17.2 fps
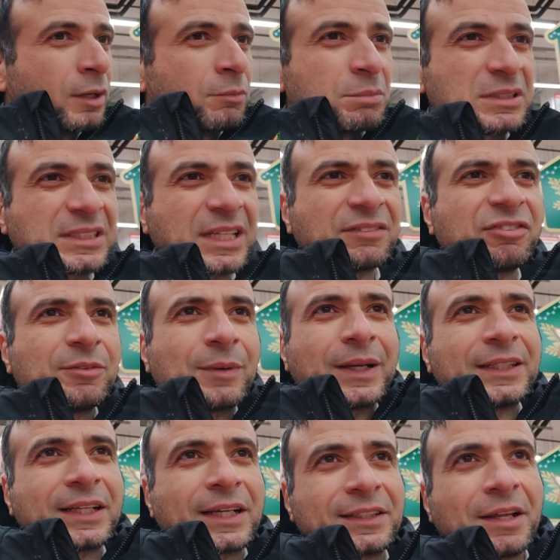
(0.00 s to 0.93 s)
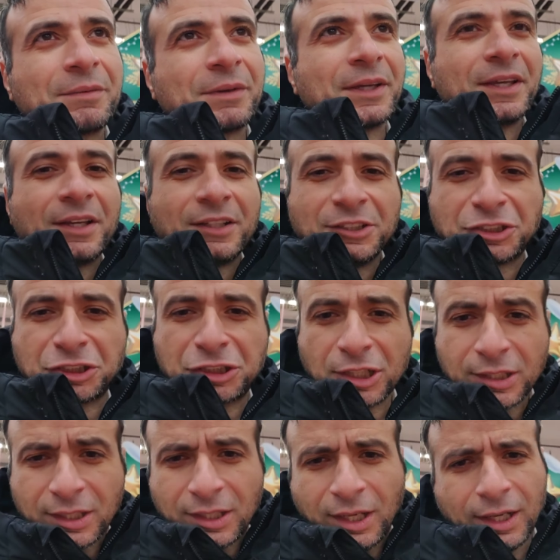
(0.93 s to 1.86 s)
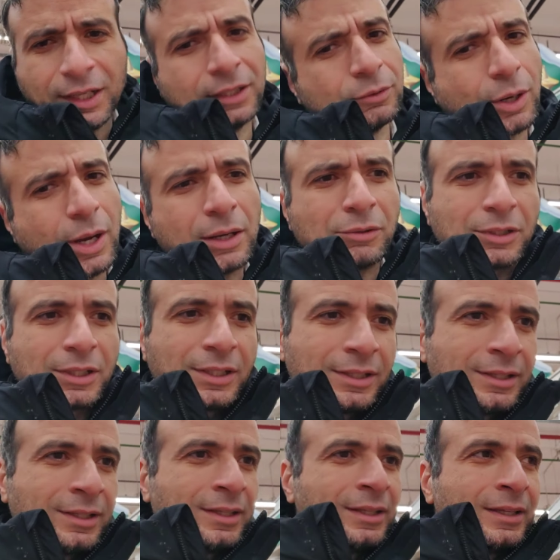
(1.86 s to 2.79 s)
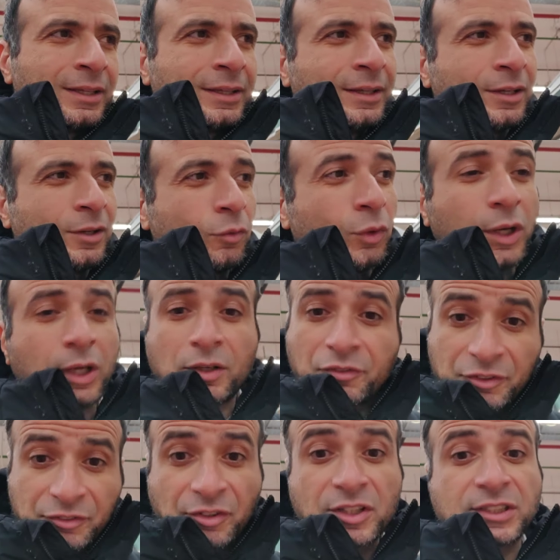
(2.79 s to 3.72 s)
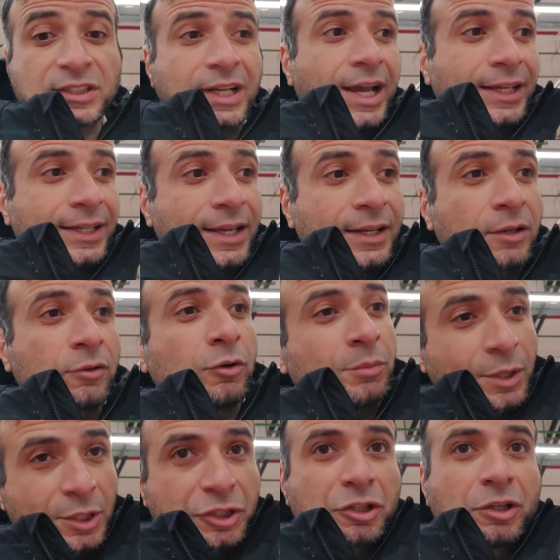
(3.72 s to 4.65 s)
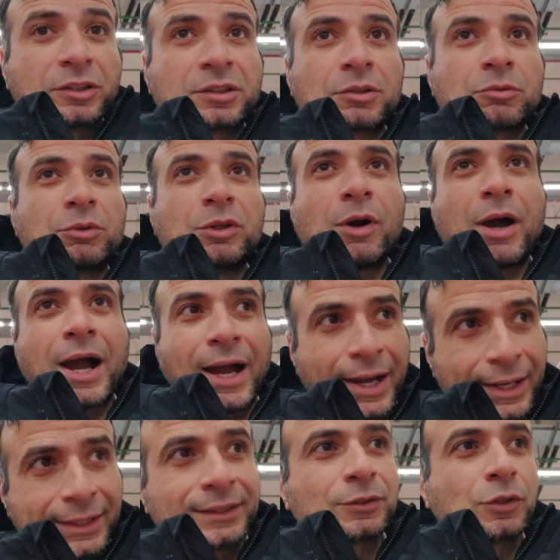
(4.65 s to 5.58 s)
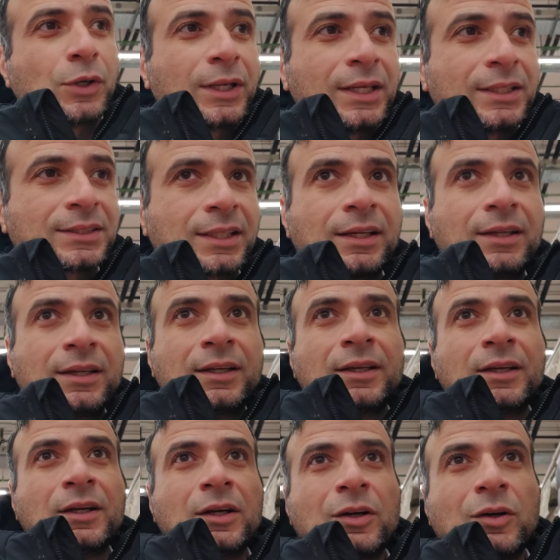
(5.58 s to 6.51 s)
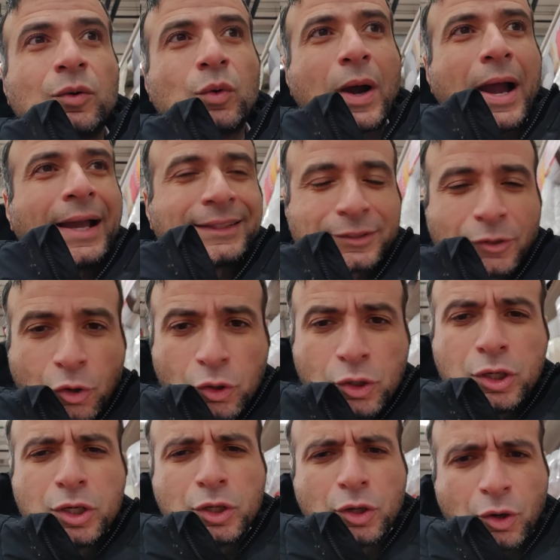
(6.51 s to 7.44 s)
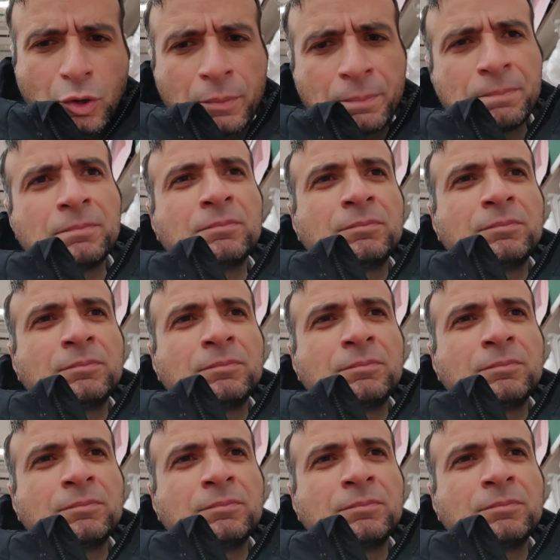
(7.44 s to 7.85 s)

بالذات في بلد اجنبيه يشتري حلو قوي ويعرف يفاصل احيانا ويبقى شاطر ويوقع حاجات كويسه وقاعد كل يوم